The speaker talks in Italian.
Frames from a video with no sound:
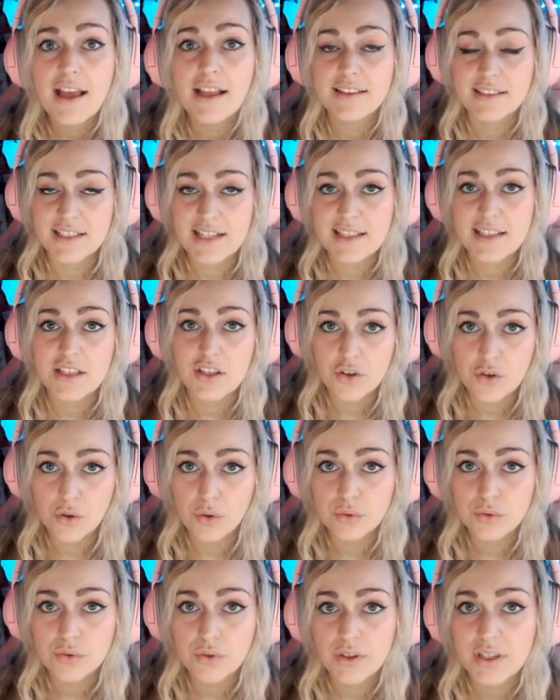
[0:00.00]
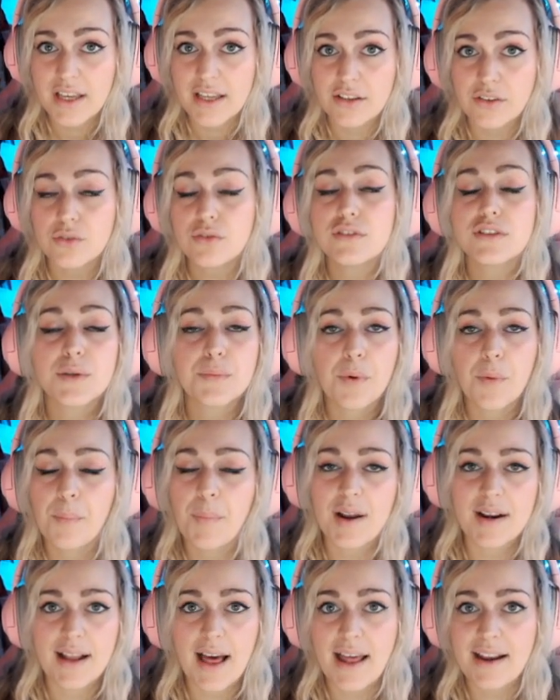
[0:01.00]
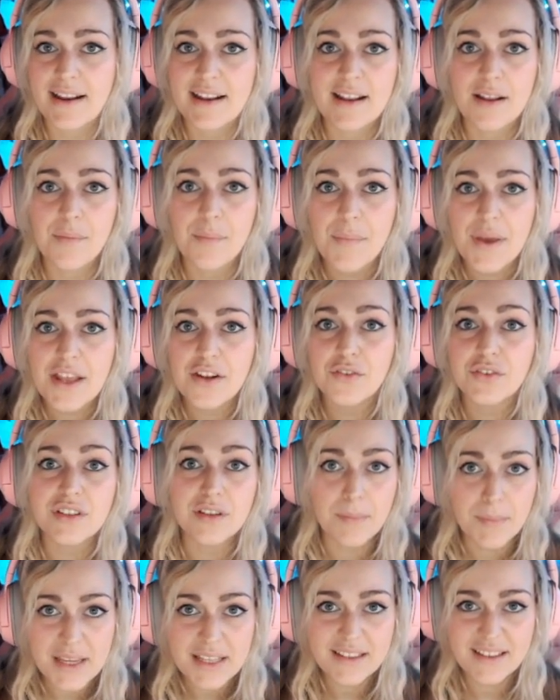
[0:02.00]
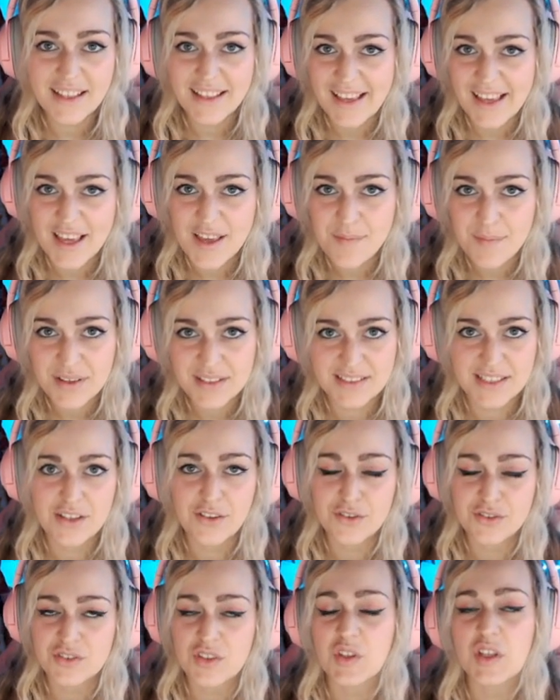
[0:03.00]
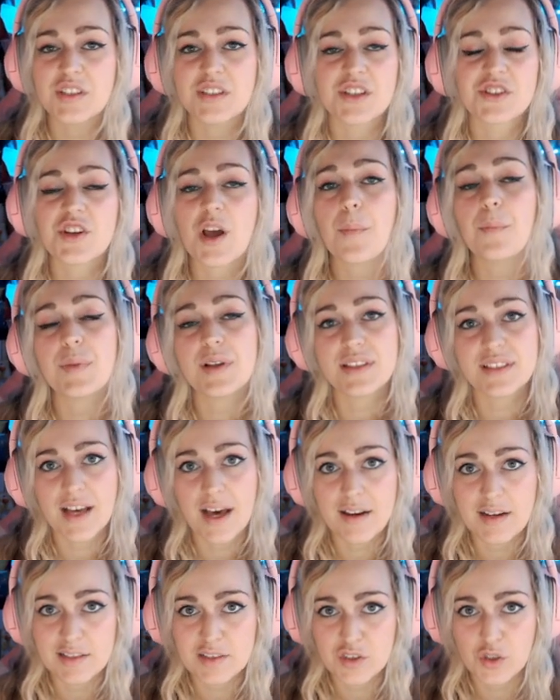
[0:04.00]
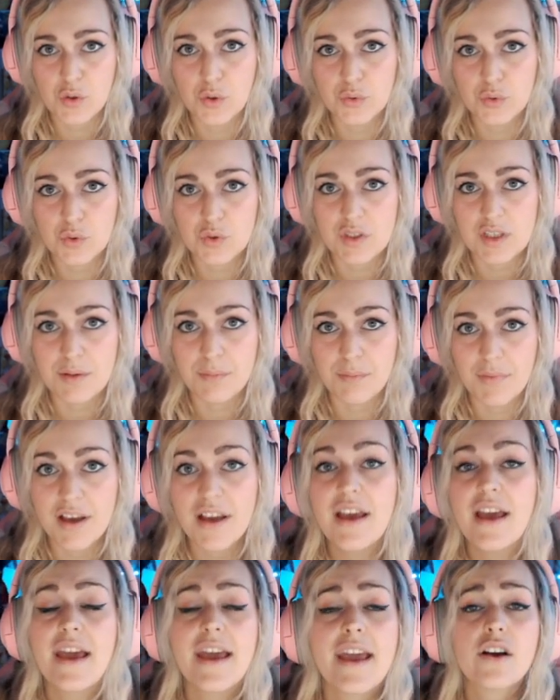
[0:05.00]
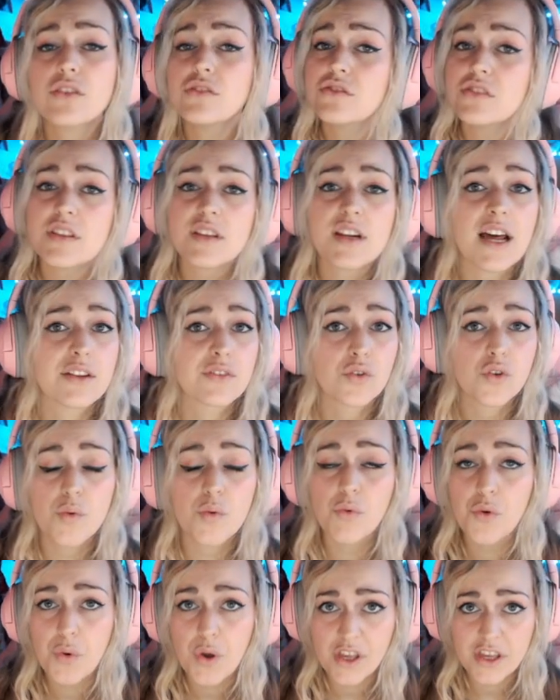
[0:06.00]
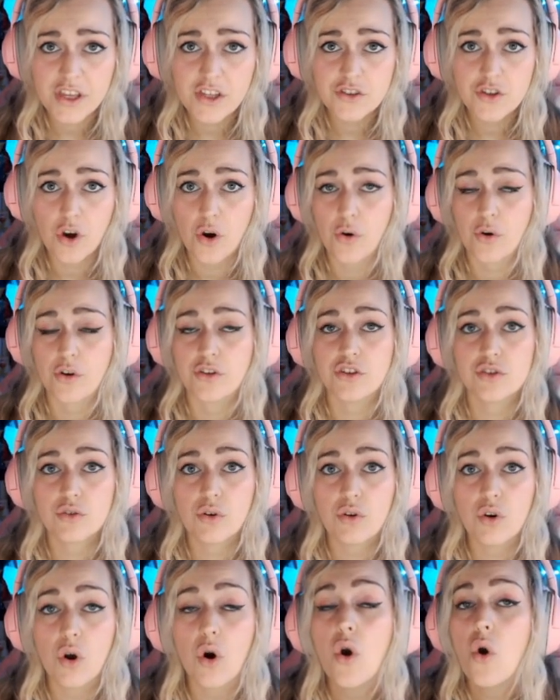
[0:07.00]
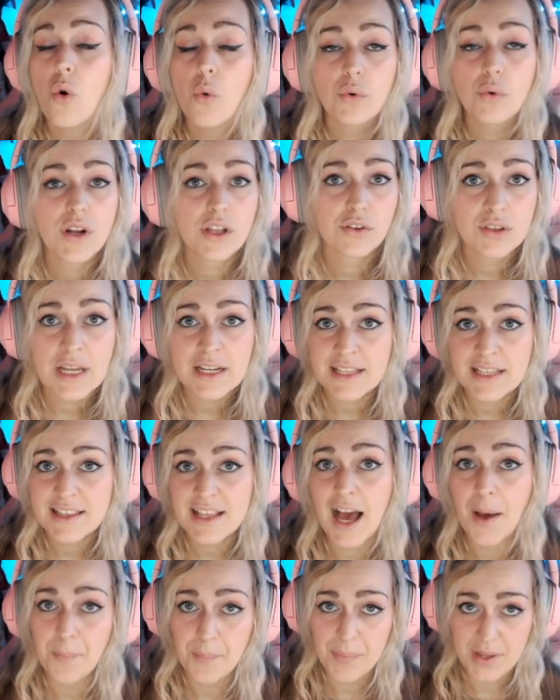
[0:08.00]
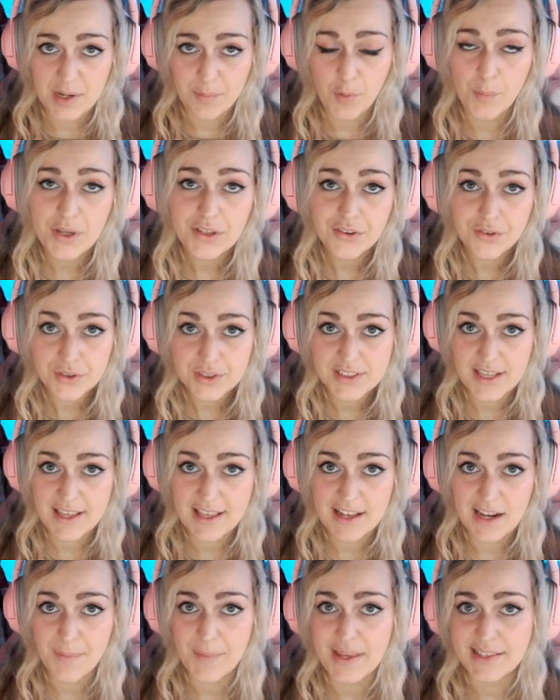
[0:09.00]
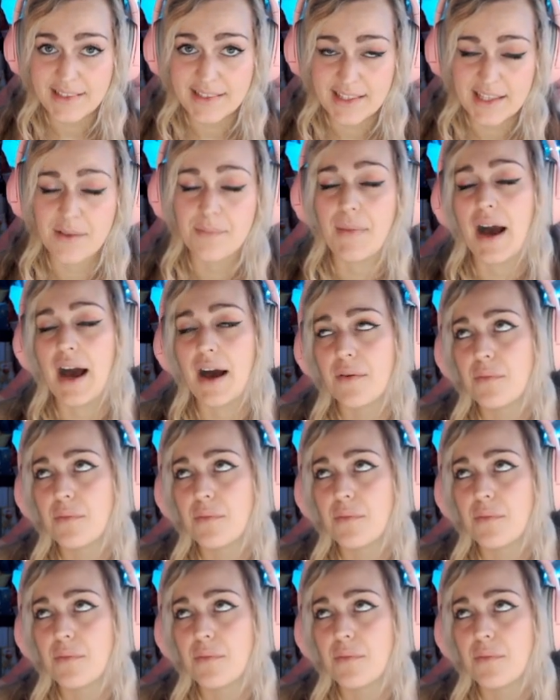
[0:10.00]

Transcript: tenetevi conto che non si può parlare nemmeno di mid game se non si inizia già a buildare il secondo team e considerato comunque che in gioco ci sono una totalità per il momento di 6 elementi, ma